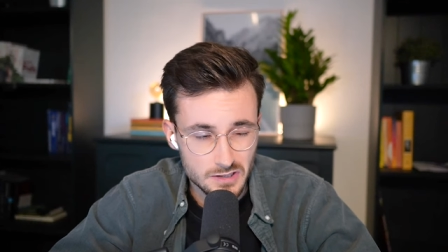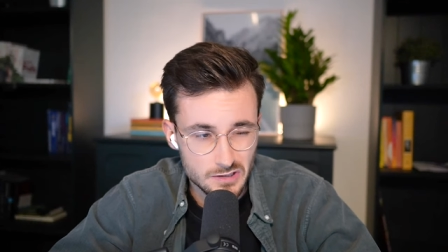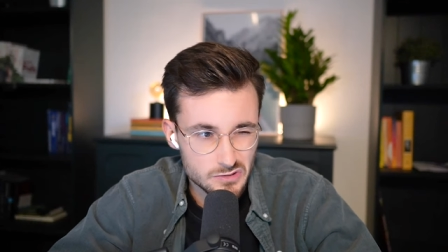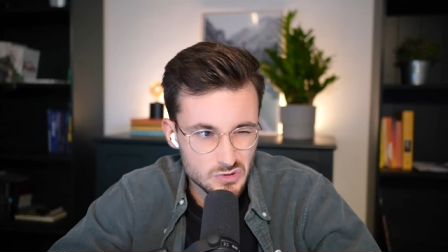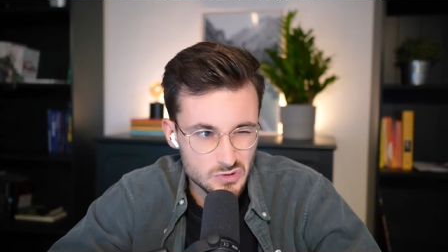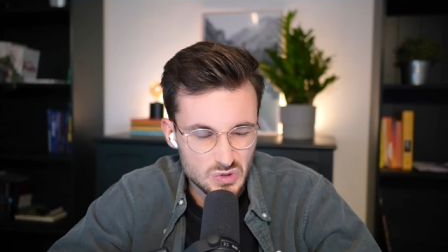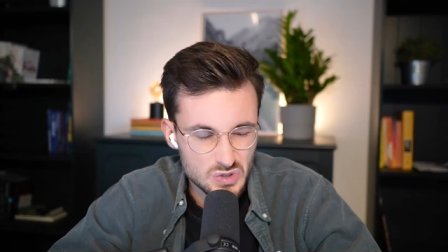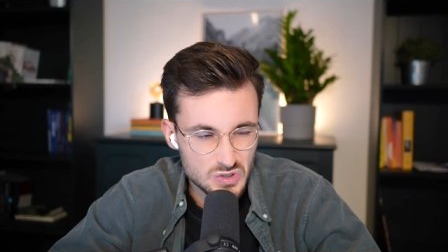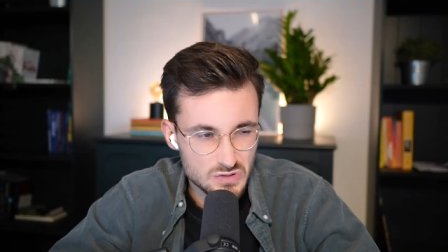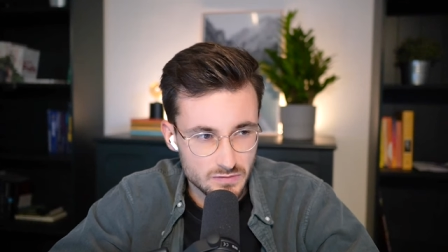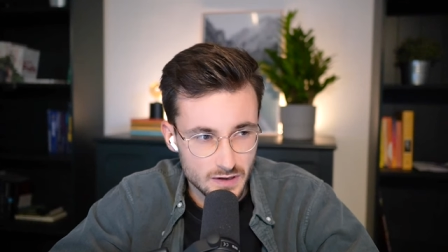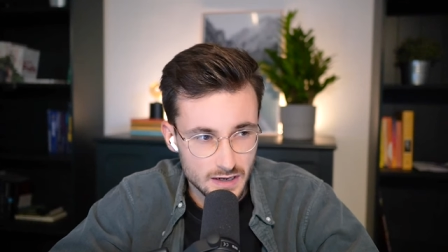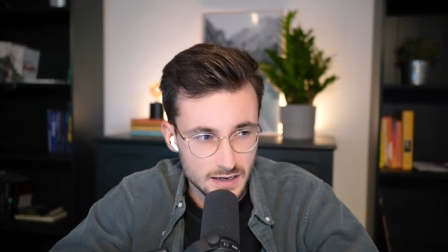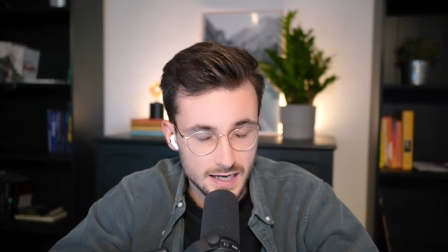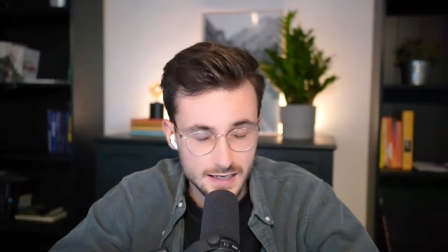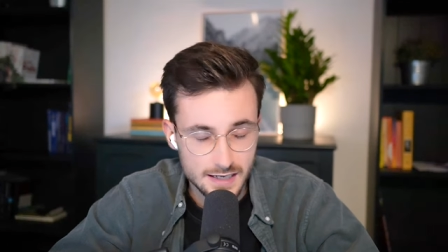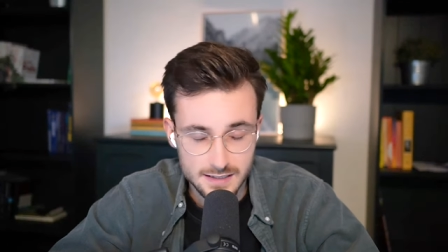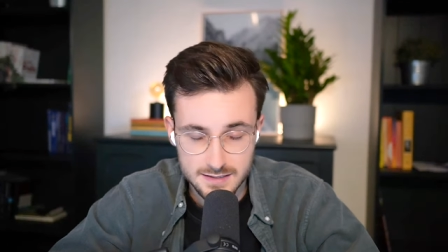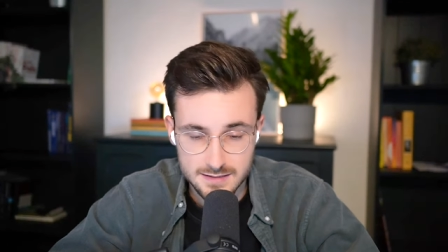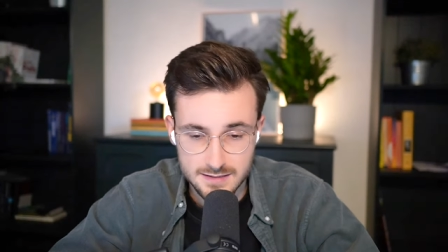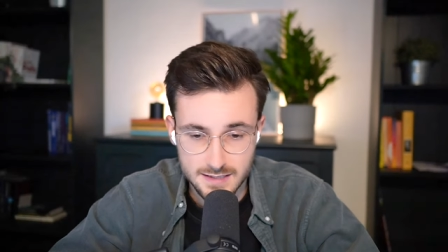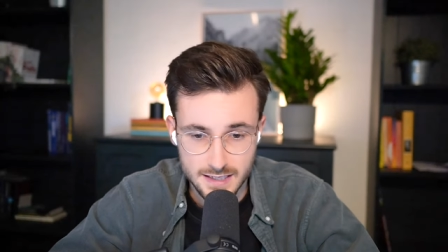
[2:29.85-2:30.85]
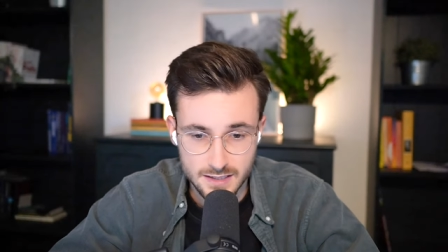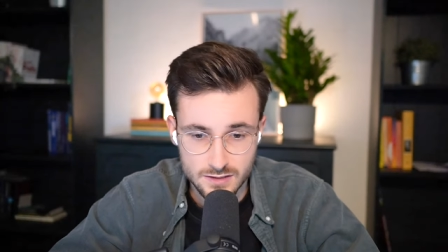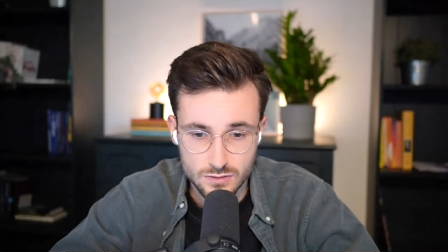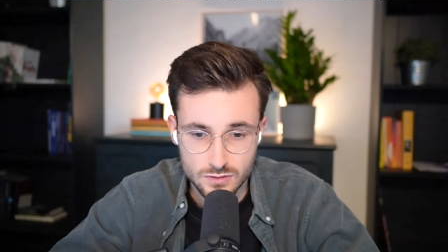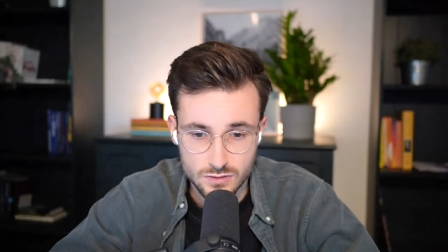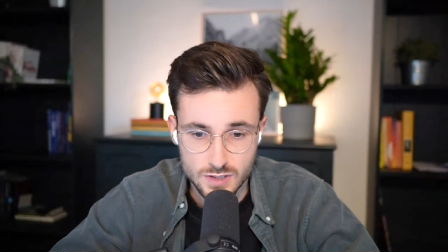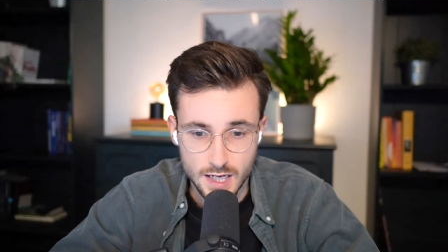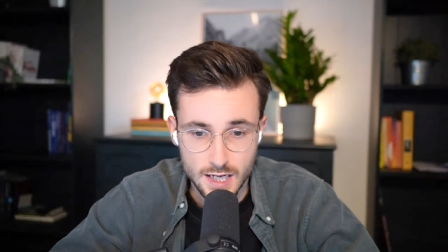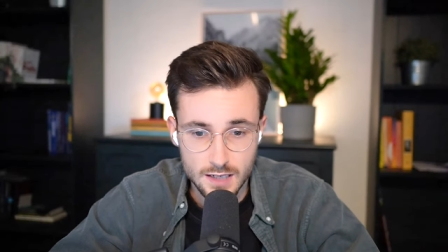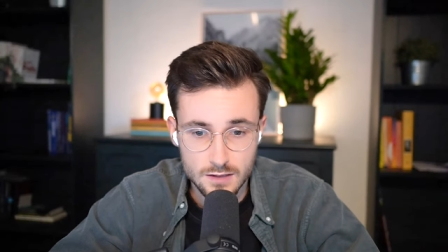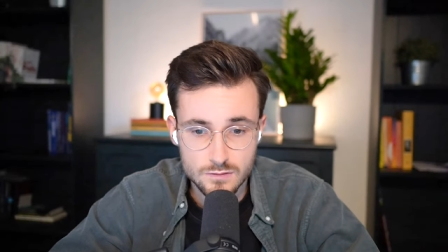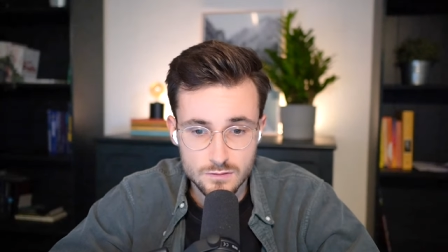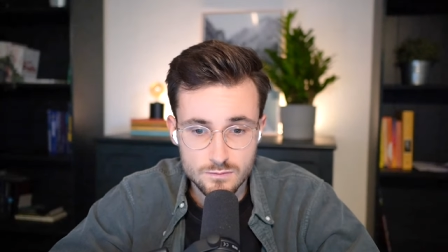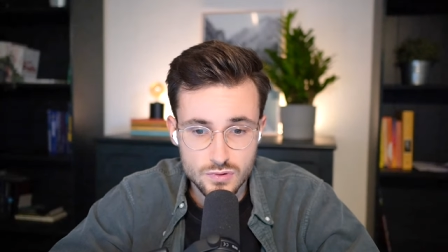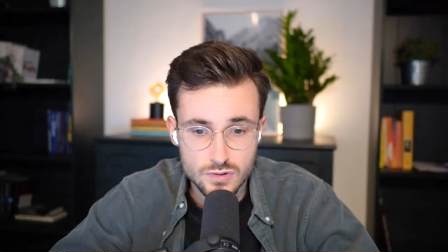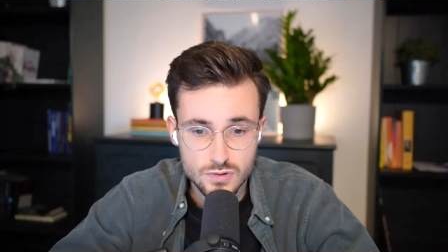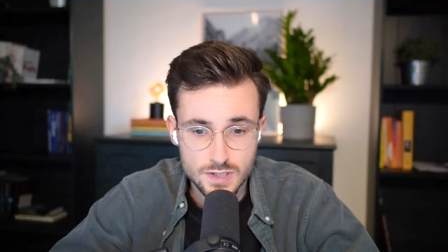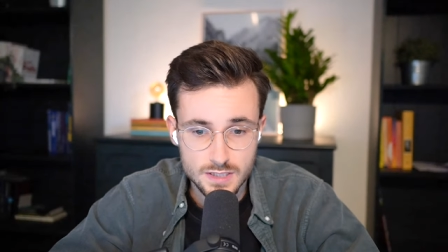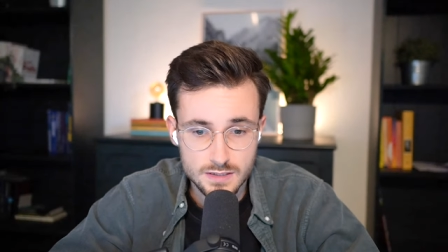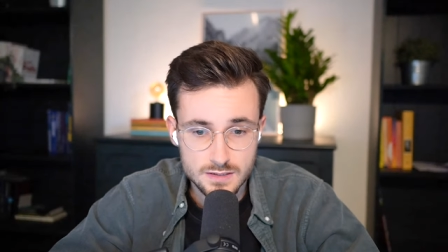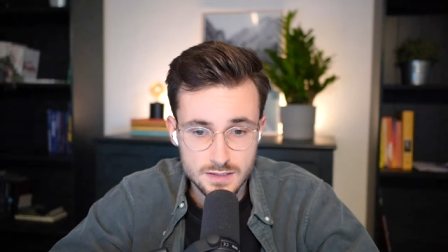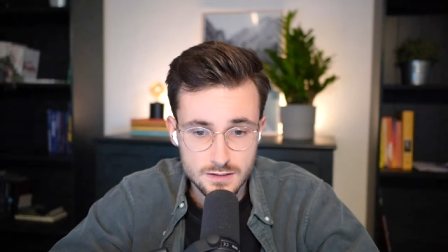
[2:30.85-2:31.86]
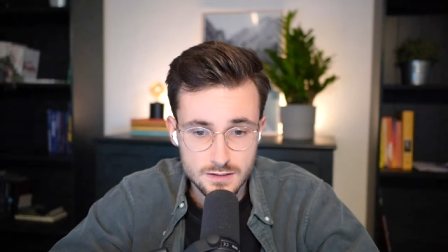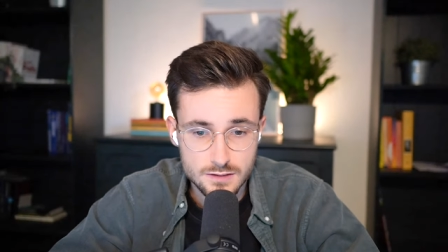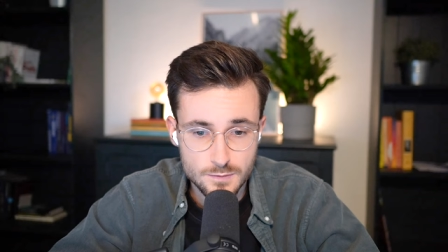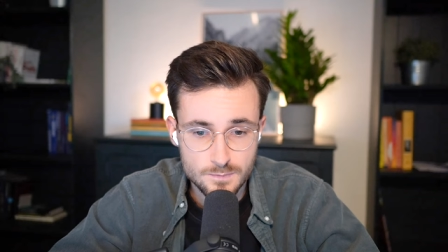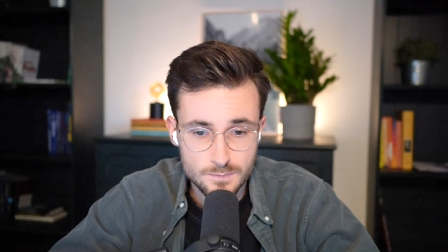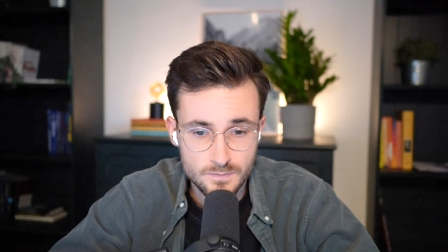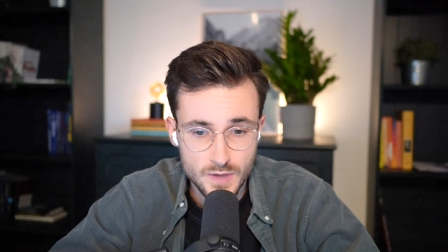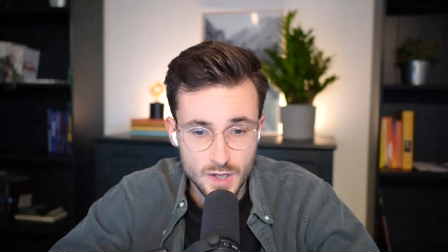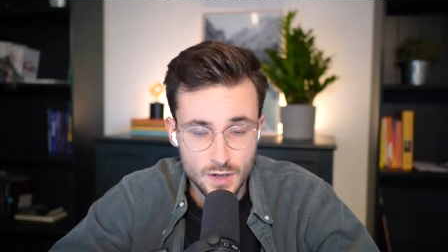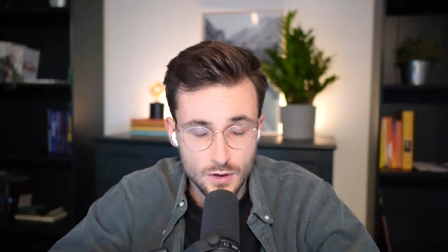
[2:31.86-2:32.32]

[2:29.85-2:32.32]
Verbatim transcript: Also ich war lange Zeit total unpolitisch.